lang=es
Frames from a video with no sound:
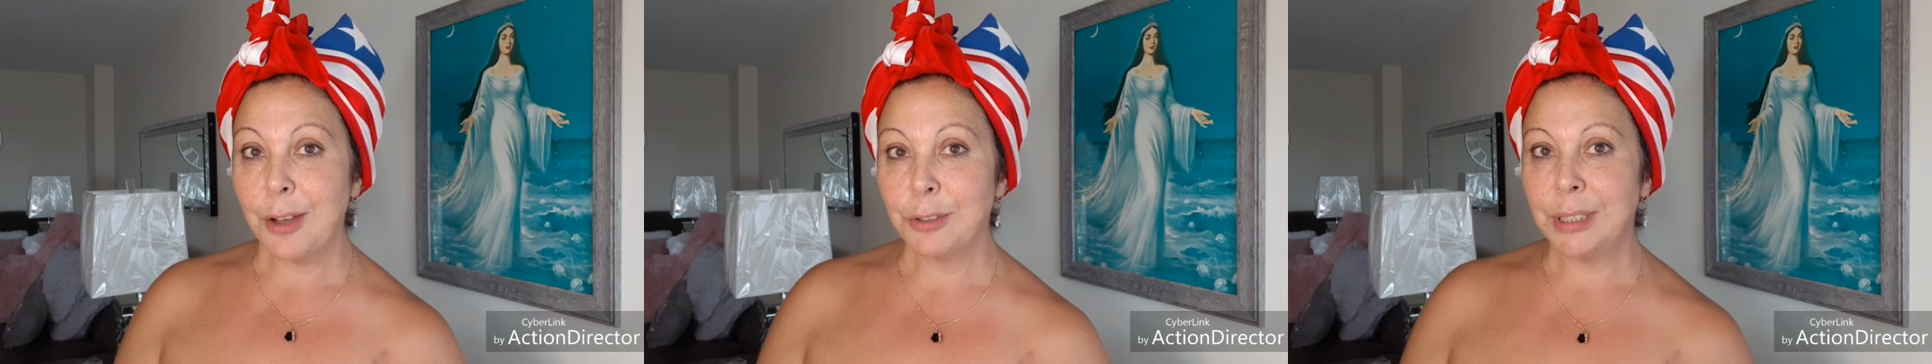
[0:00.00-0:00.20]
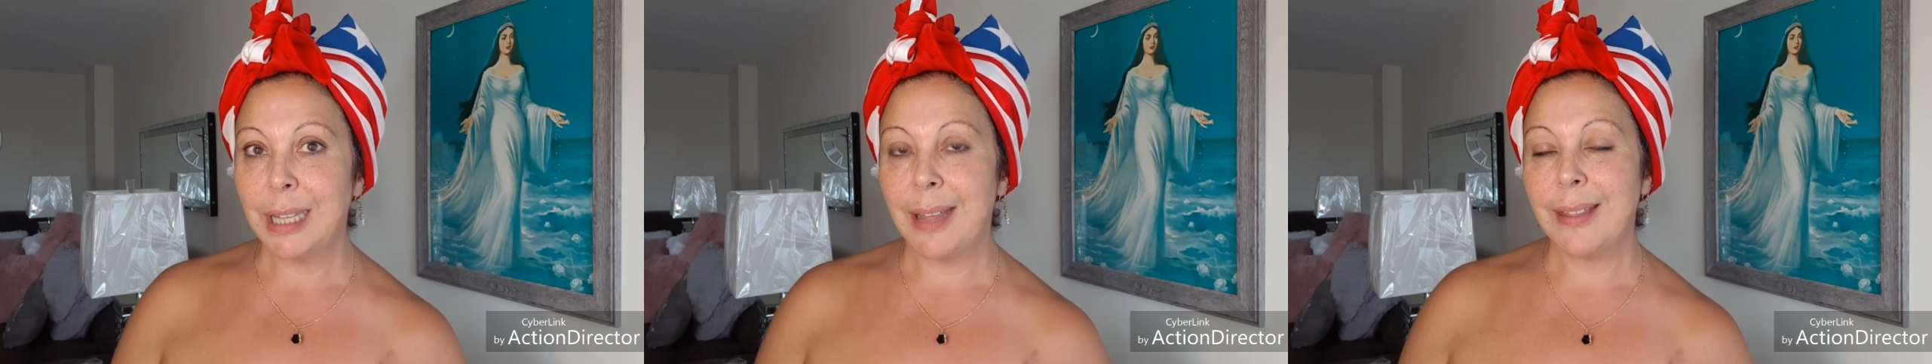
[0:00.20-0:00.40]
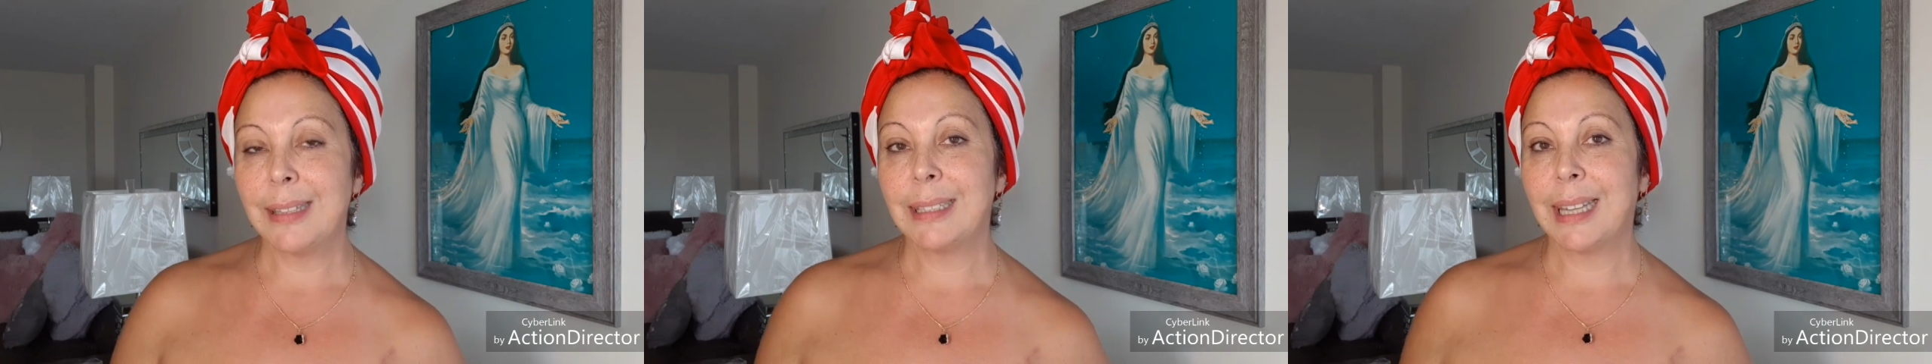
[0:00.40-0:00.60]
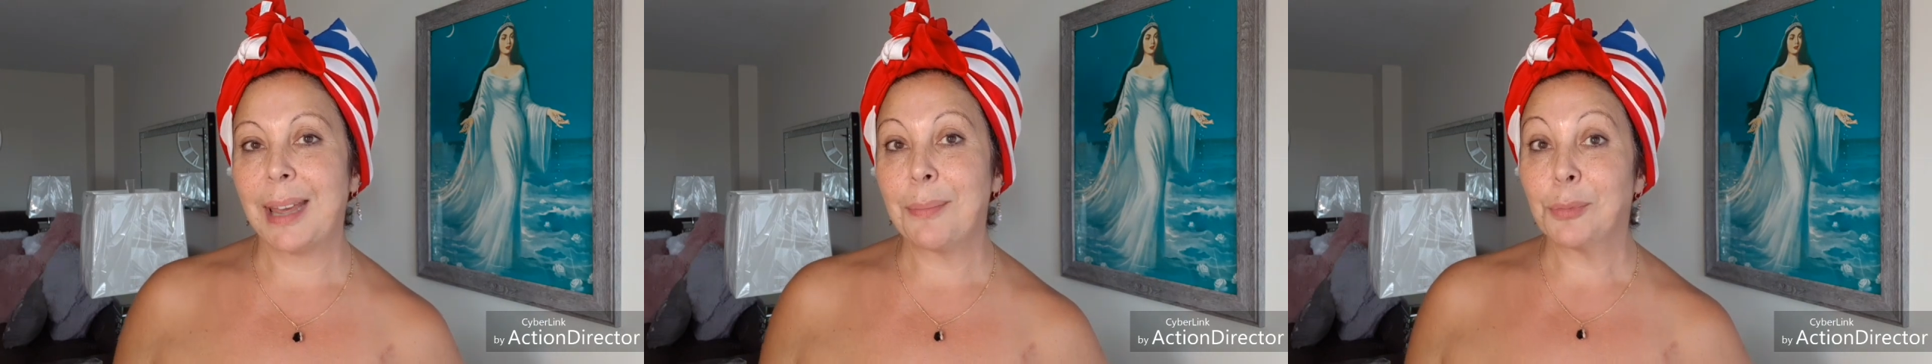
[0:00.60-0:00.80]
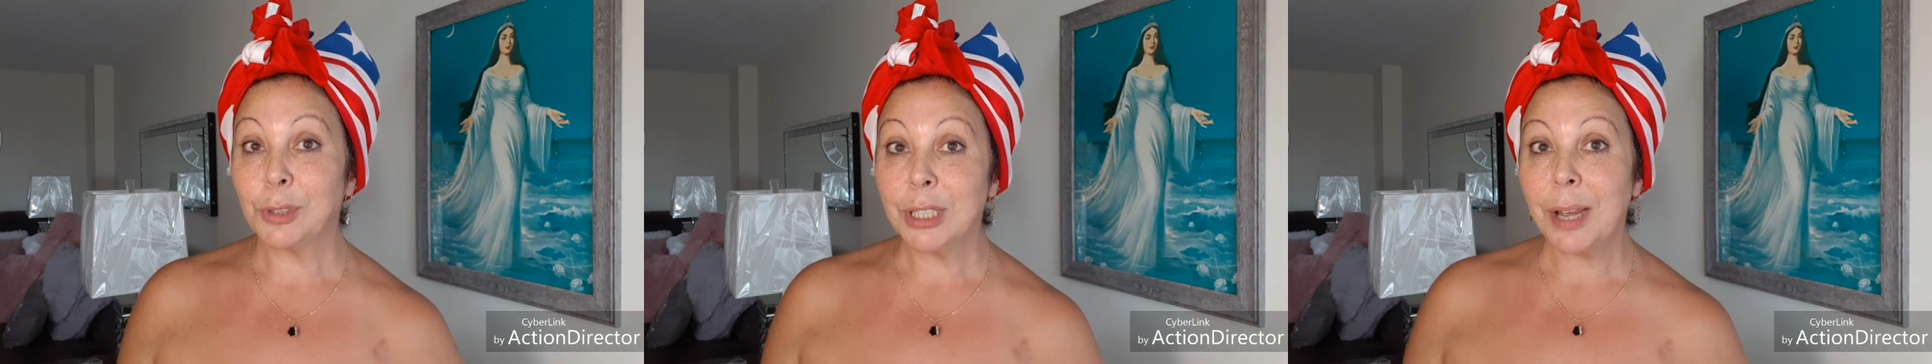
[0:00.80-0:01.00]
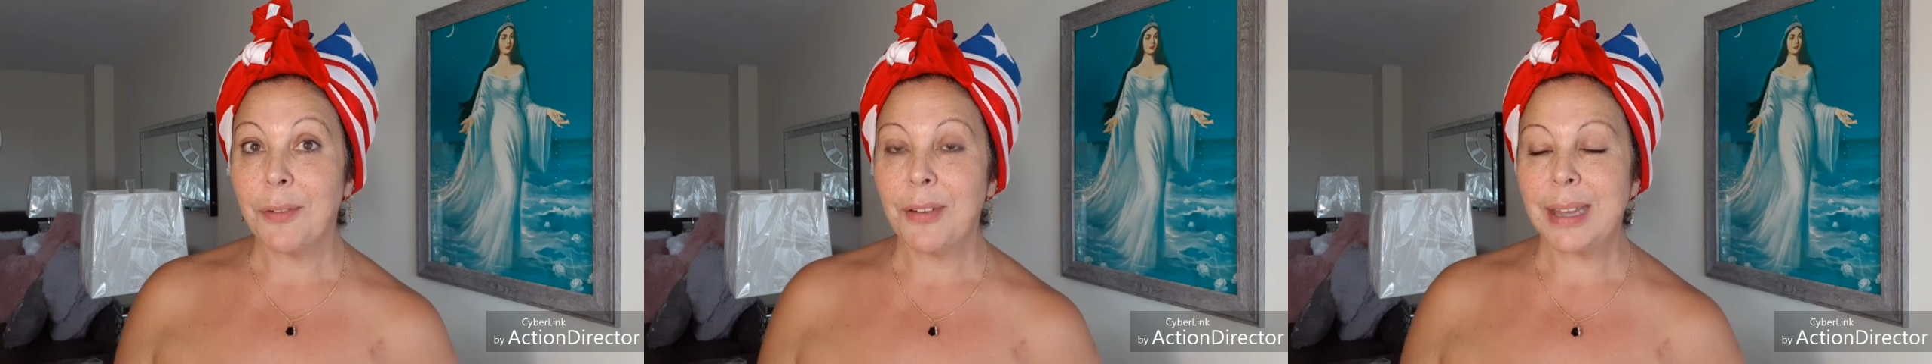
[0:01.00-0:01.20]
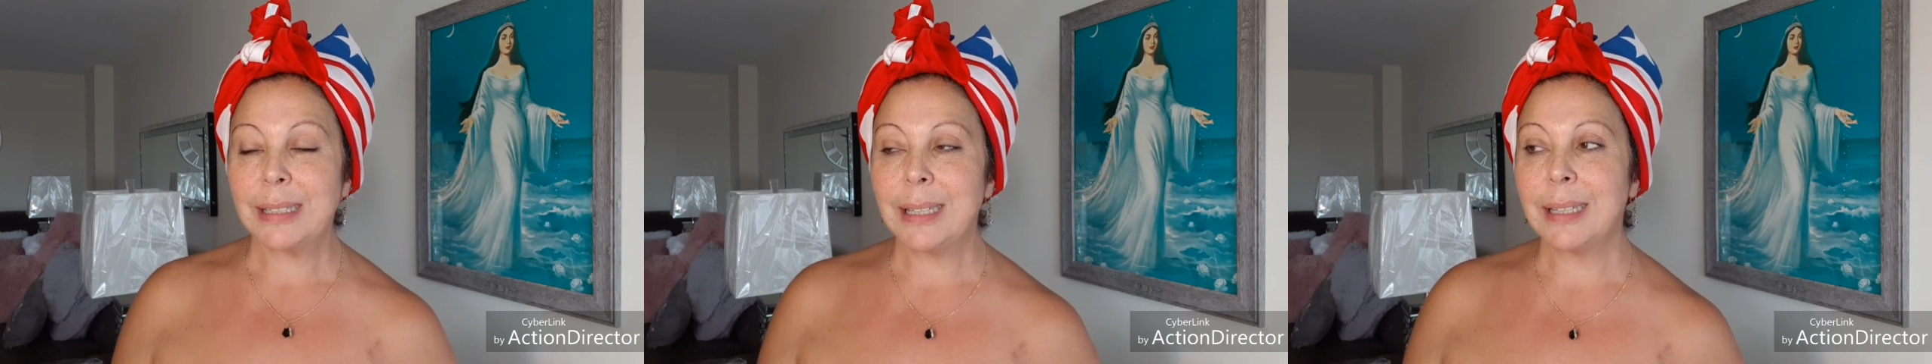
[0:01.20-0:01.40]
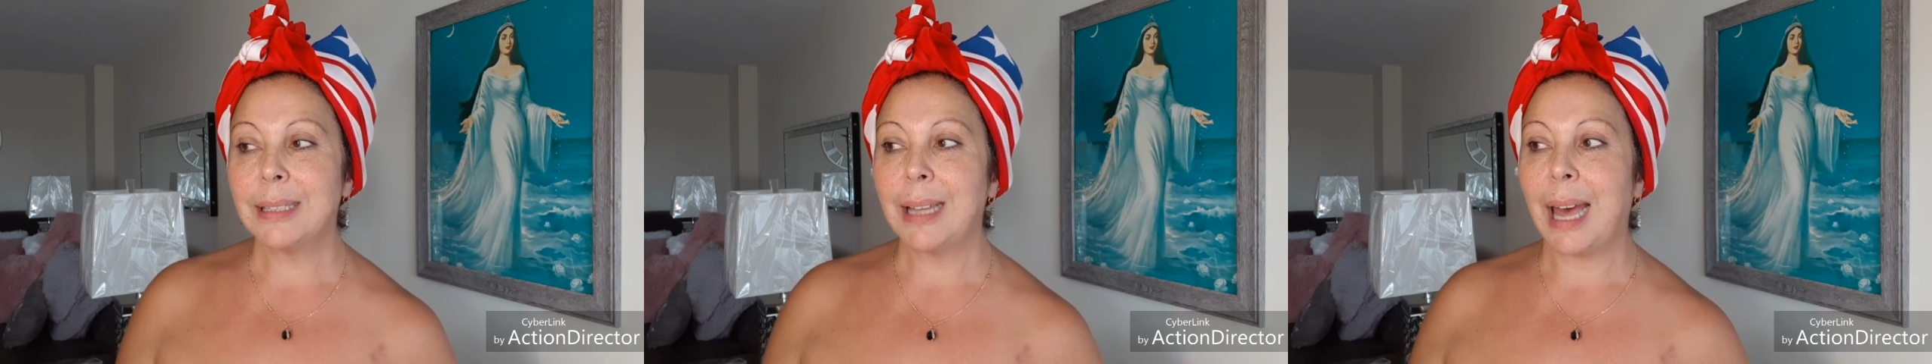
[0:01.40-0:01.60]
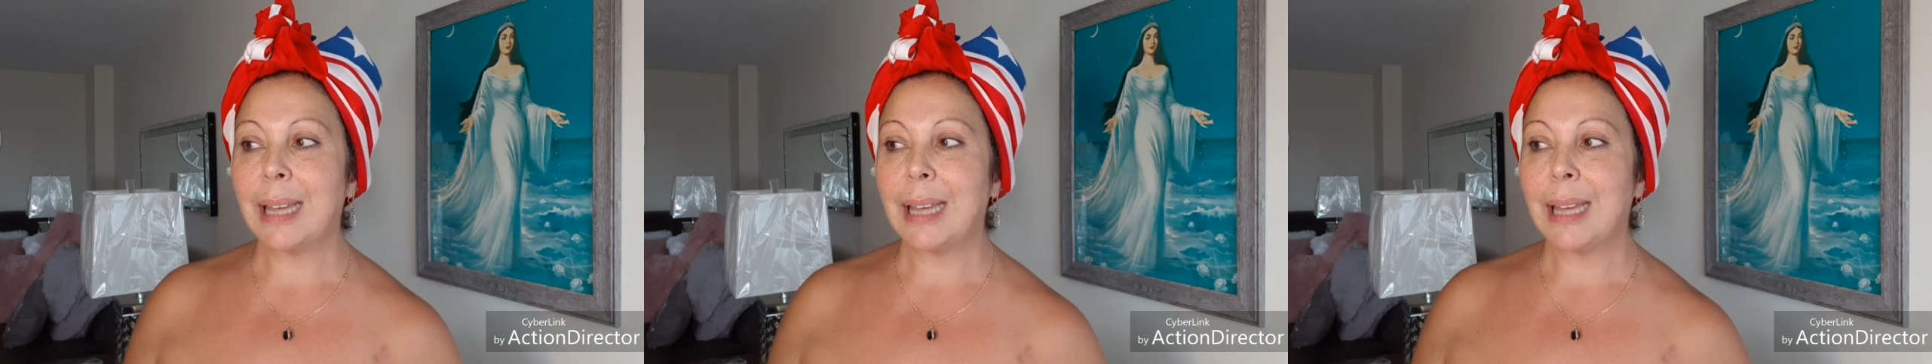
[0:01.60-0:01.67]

a ustedes que muchas veces